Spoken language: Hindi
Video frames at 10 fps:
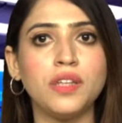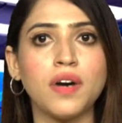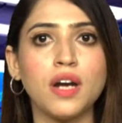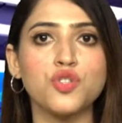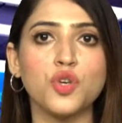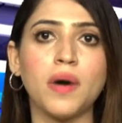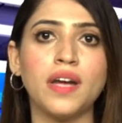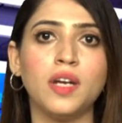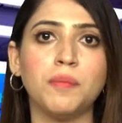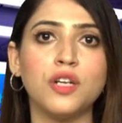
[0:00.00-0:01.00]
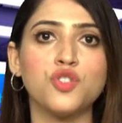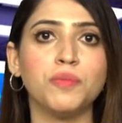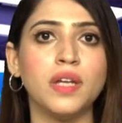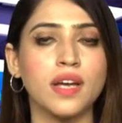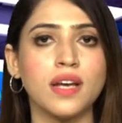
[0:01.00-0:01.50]
उम्मीदवार जो बाइनर पर
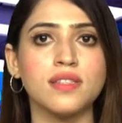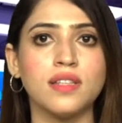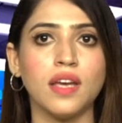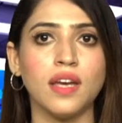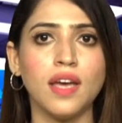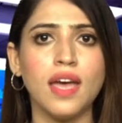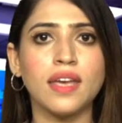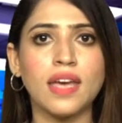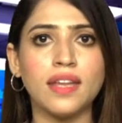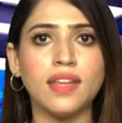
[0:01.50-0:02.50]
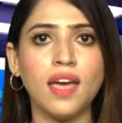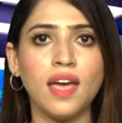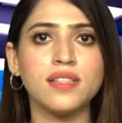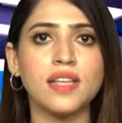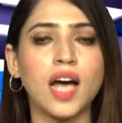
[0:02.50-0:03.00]
जुमले कस दिए कहते
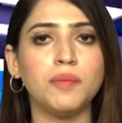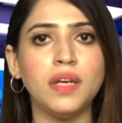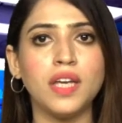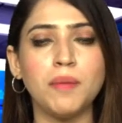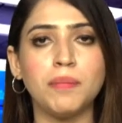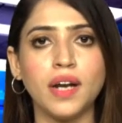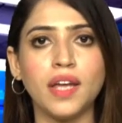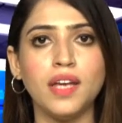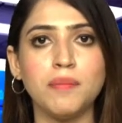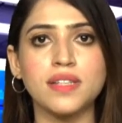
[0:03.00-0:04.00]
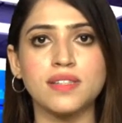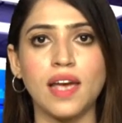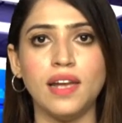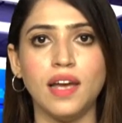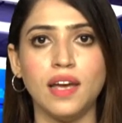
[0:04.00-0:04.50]
हैं इस आदमी के बड़े ही
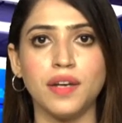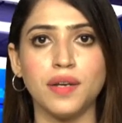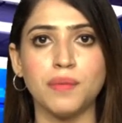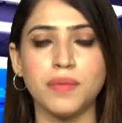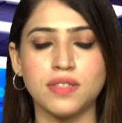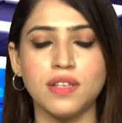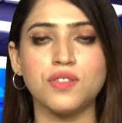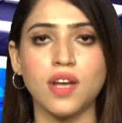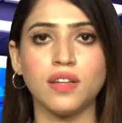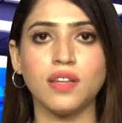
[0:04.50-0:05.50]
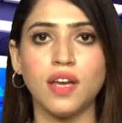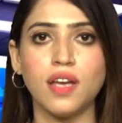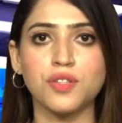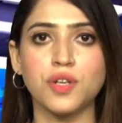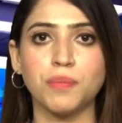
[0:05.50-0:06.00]
मसाइल हैं मजीद जानते हैं
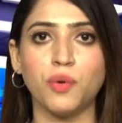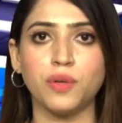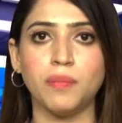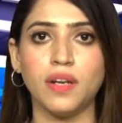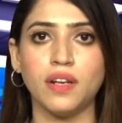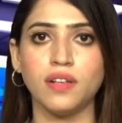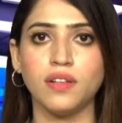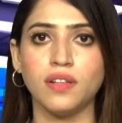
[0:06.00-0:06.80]
इस रिपोर्ट में